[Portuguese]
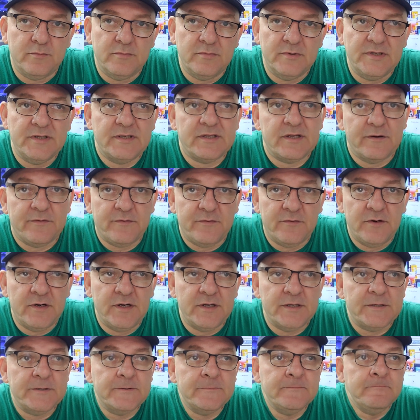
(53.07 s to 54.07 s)

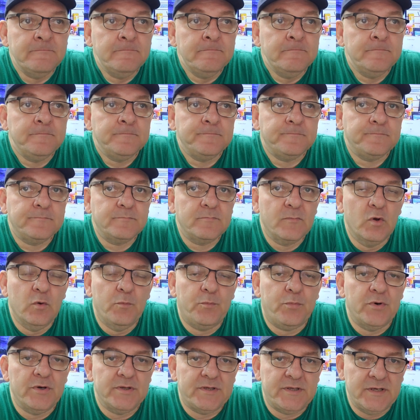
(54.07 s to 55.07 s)
interfone, um
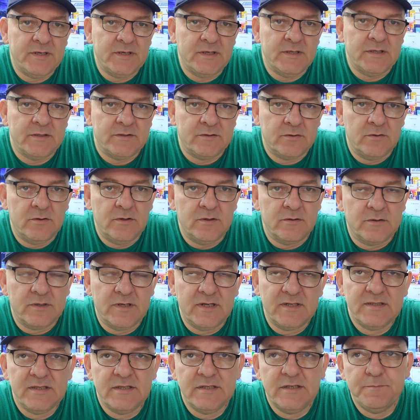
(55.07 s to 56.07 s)
porteiro eletrônico,
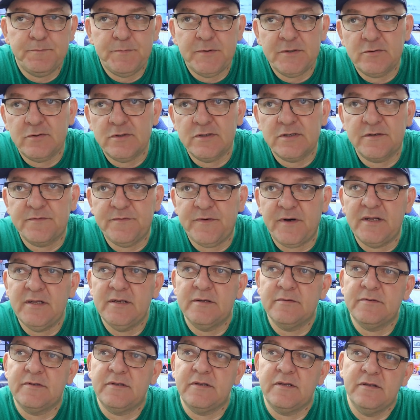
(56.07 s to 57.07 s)
né? Tem pessoas que
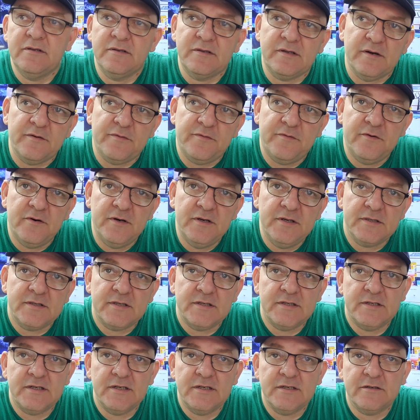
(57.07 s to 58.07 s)
falam interfone,
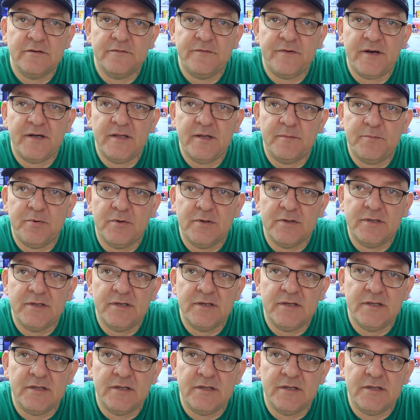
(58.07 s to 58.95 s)
tem gente que fala porteiro